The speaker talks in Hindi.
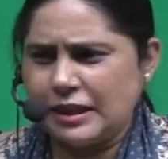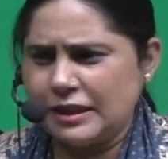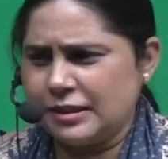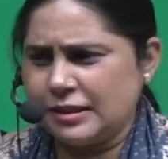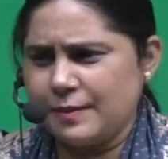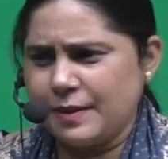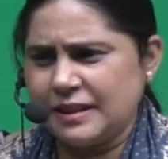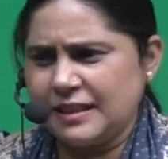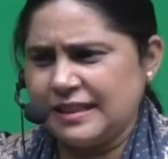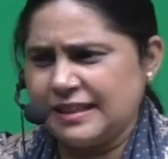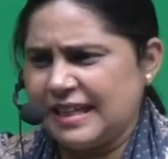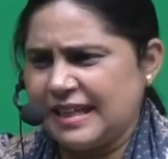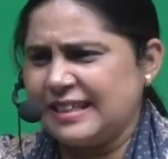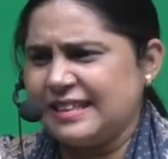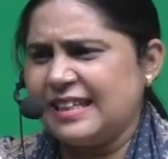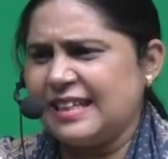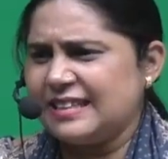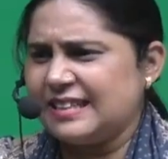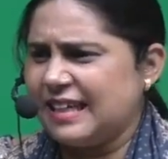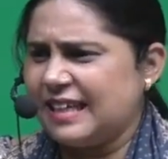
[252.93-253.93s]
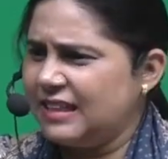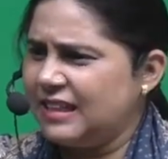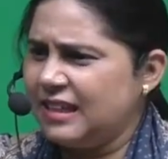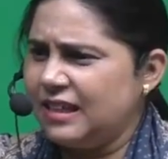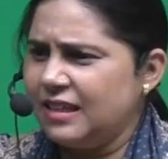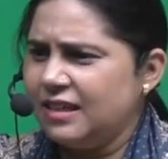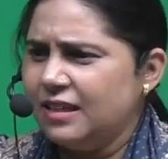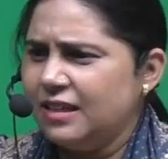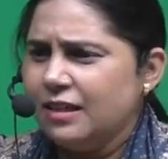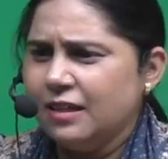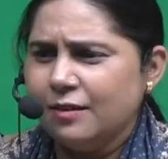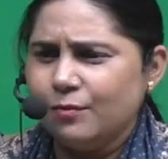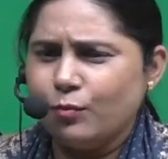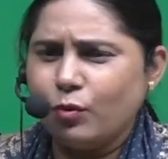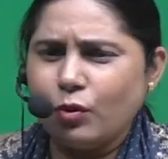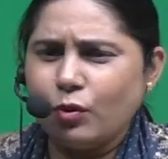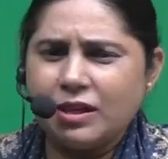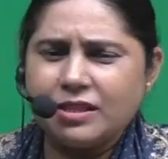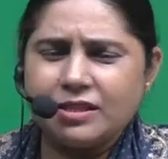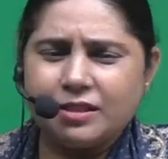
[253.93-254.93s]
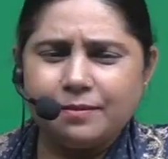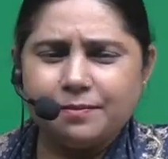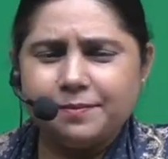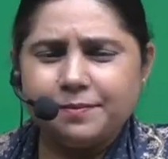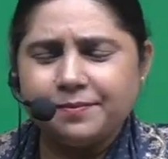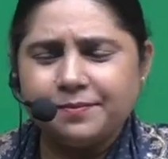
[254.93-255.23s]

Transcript: दादा माने दादा दादी बुआ सब